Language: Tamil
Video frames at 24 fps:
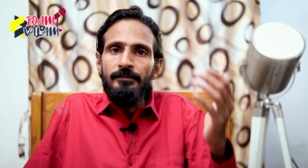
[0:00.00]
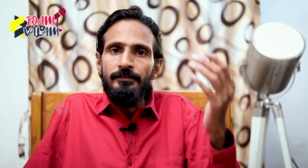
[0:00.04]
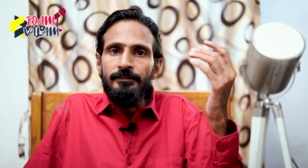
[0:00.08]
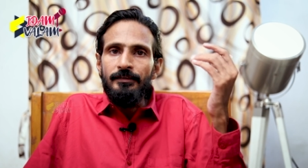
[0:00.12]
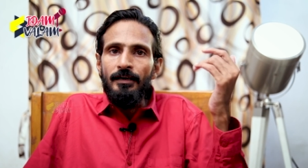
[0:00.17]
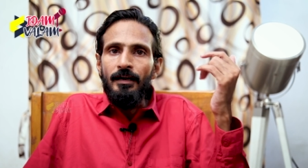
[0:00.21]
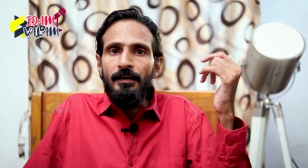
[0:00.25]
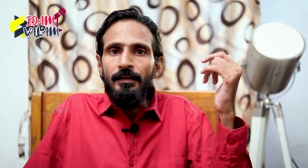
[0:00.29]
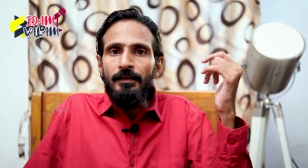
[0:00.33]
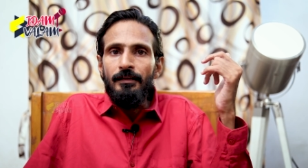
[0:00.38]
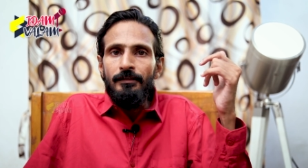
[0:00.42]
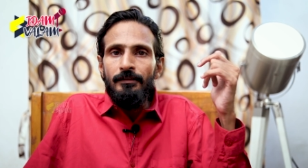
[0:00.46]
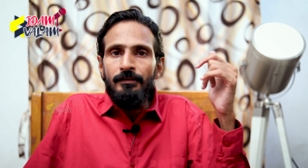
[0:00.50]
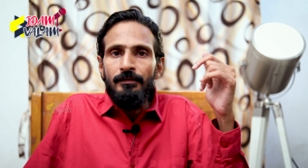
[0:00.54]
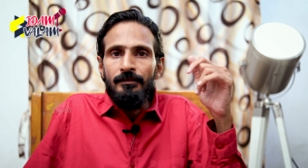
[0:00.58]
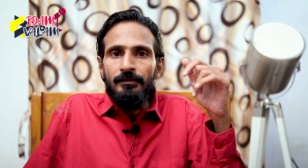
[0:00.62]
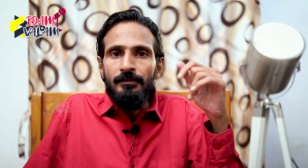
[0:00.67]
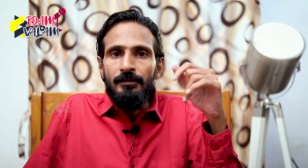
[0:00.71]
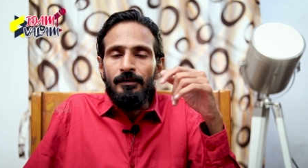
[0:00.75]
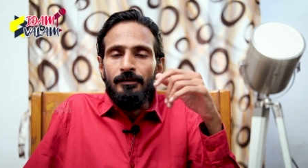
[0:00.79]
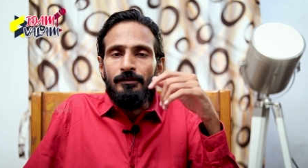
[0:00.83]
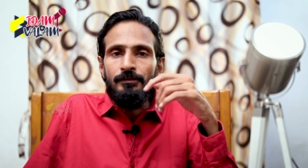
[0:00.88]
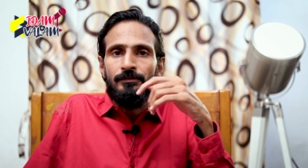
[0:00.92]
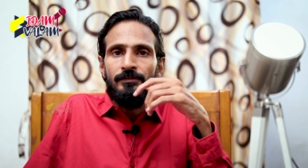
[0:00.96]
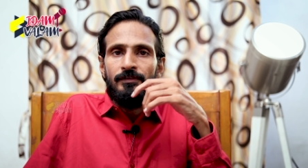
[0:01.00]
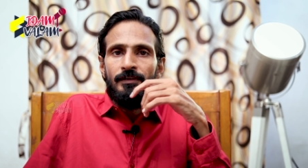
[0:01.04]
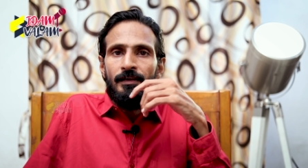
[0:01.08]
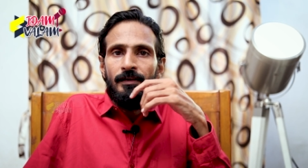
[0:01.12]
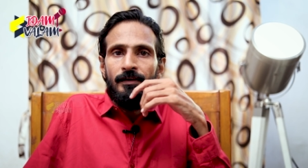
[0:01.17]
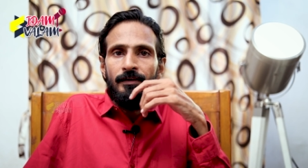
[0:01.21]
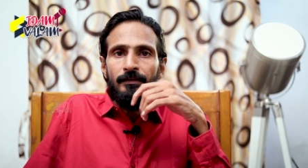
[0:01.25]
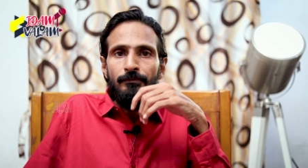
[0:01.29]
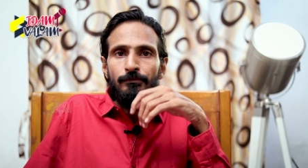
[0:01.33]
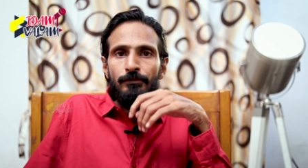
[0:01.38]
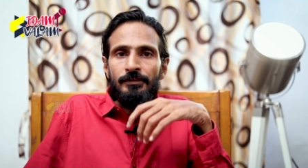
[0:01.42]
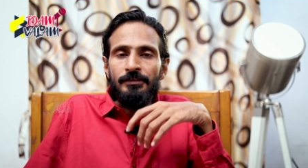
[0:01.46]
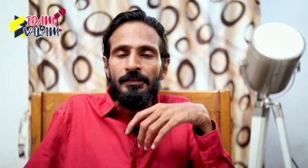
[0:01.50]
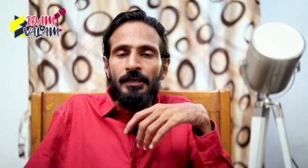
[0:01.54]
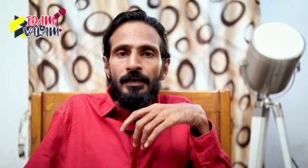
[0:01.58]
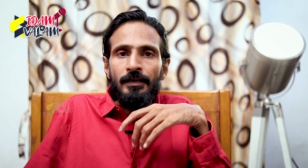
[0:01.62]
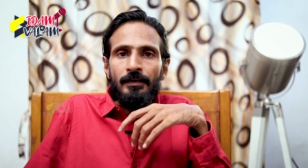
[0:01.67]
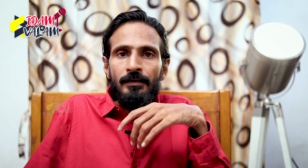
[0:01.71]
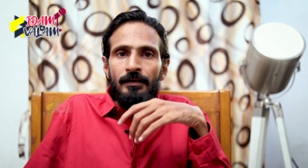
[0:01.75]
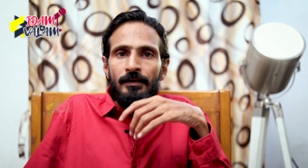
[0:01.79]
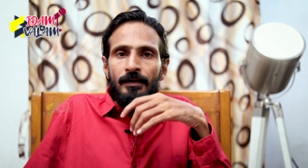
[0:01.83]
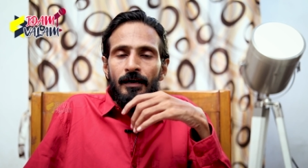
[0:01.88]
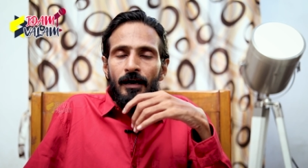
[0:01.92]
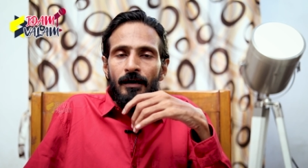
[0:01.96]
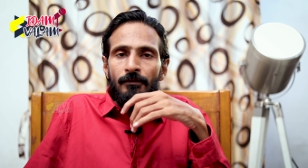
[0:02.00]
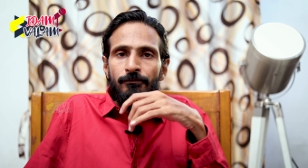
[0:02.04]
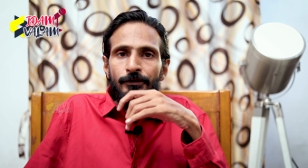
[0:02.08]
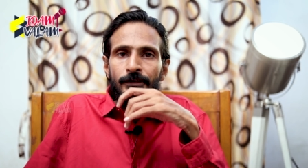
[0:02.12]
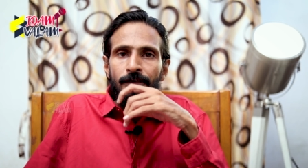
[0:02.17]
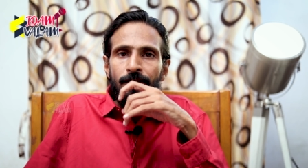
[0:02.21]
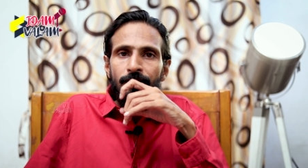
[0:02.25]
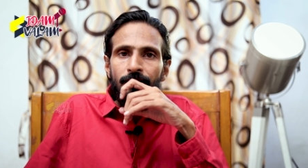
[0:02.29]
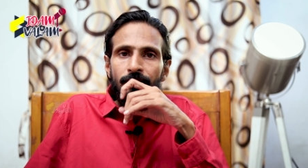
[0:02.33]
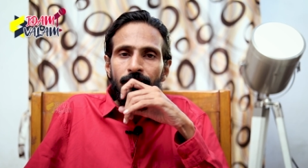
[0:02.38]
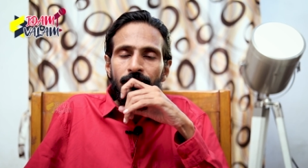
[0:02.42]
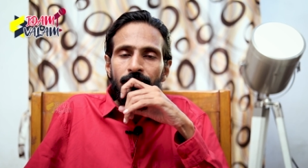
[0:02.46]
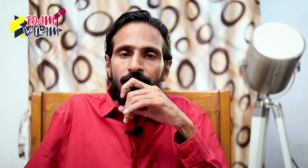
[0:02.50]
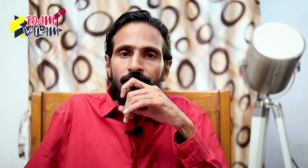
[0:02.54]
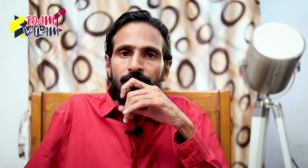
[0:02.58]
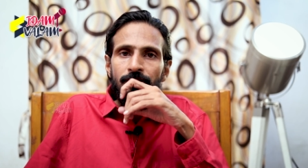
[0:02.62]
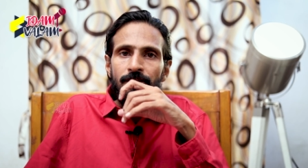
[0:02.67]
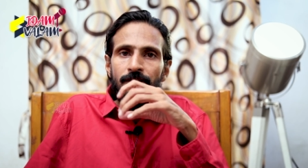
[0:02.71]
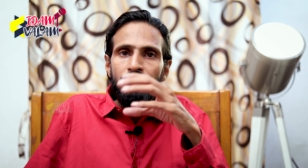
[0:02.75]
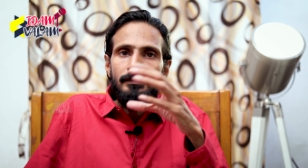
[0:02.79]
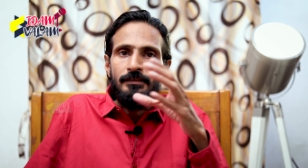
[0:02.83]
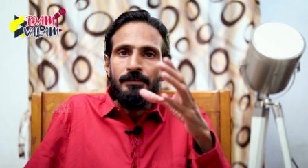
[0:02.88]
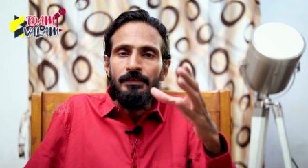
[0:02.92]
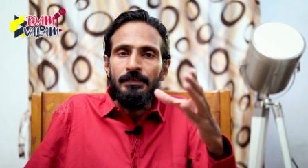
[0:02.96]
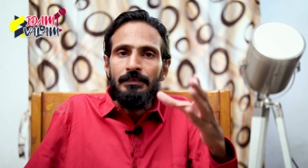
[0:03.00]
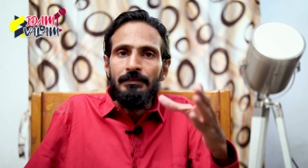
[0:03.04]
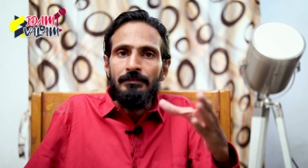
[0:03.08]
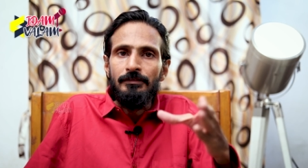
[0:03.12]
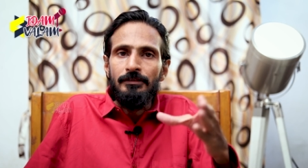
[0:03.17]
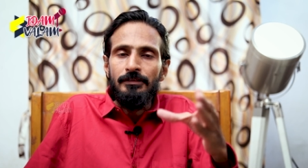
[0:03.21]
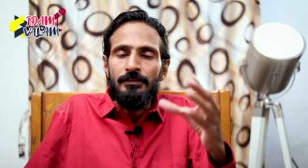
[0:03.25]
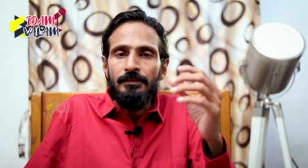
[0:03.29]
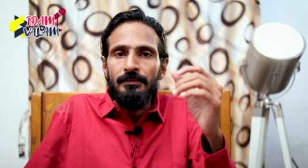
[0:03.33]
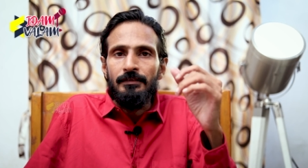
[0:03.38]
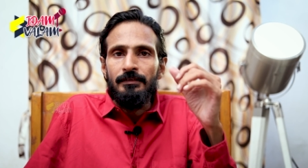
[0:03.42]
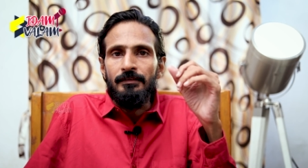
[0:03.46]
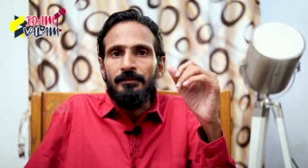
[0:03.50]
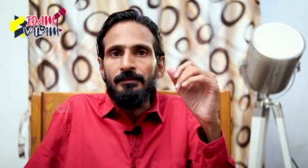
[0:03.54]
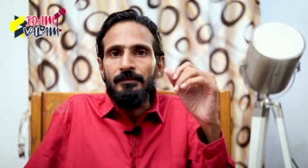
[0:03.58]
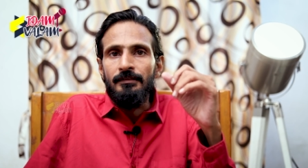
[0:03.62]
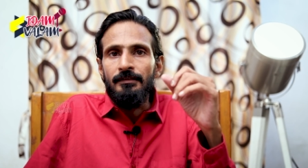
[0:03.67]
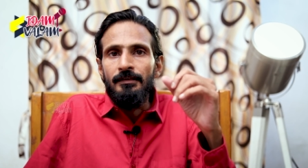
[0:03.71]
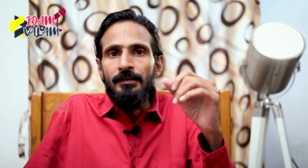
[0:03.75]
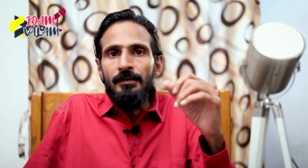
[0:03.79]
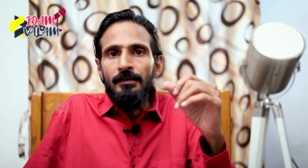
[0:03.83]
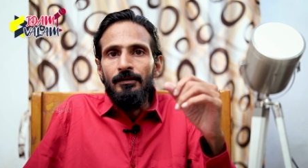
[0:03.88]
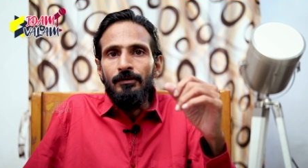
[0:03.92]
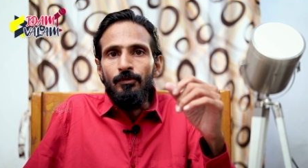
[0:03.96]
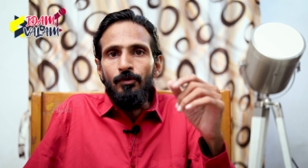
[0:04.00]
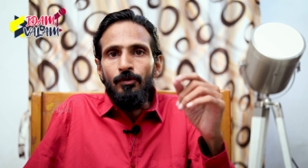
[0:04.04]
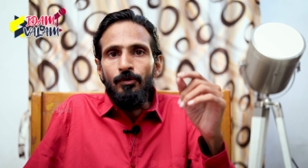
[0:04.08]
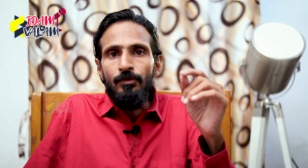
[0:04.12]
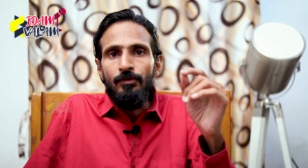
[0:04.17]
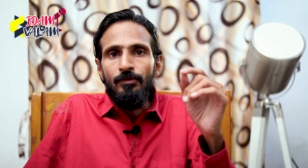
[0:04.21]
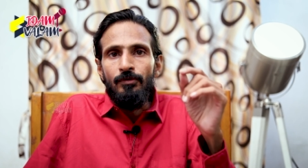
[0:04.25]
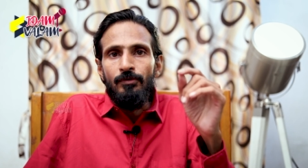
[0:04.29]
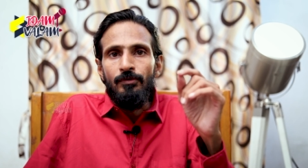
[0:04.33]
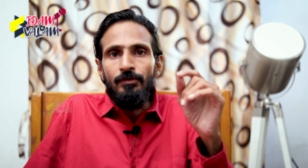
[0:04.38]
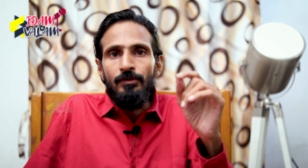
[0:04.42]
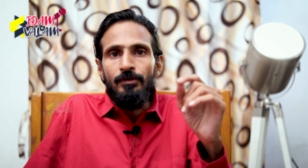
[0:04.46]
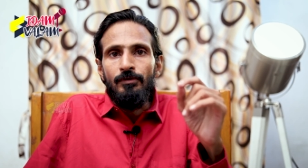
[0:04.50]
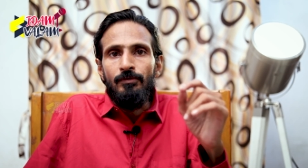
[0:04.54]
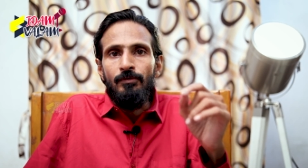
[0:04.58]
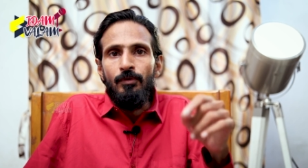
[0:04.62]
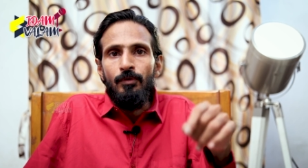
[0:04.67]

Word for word: ஸ்டாலின் கக்கூசை எட்டி பார்த்தார் அப்படின்றத வந்து நீங்கள் வந்து ஒரு ஒரு